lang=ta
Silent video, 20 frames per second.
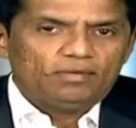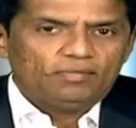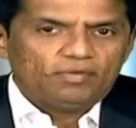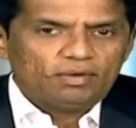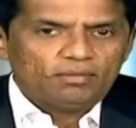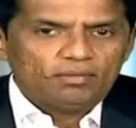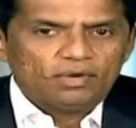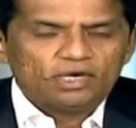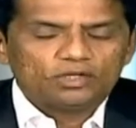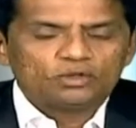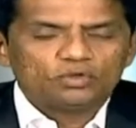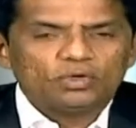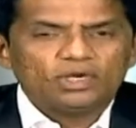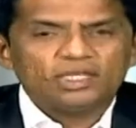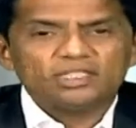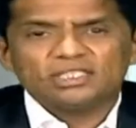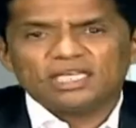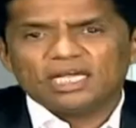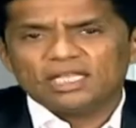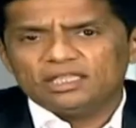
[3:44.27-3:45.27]

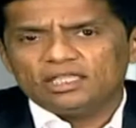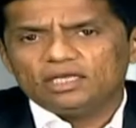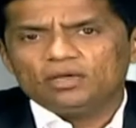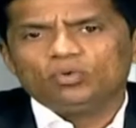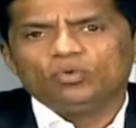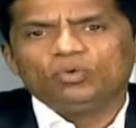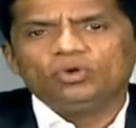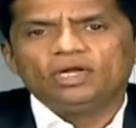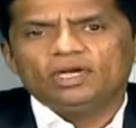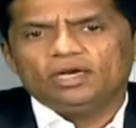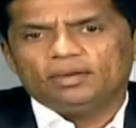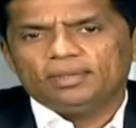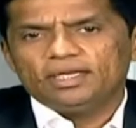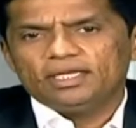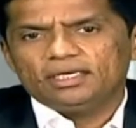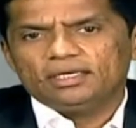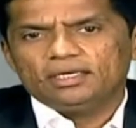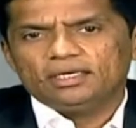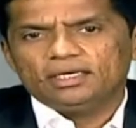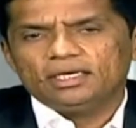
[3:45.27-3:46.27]
வருமானத்தோட சாத்தியக்கூறுகள்
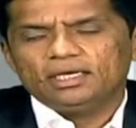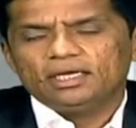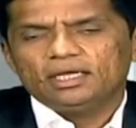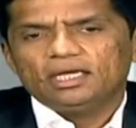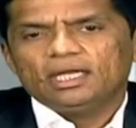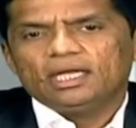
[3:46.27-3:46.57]
எப்படி இருக்குது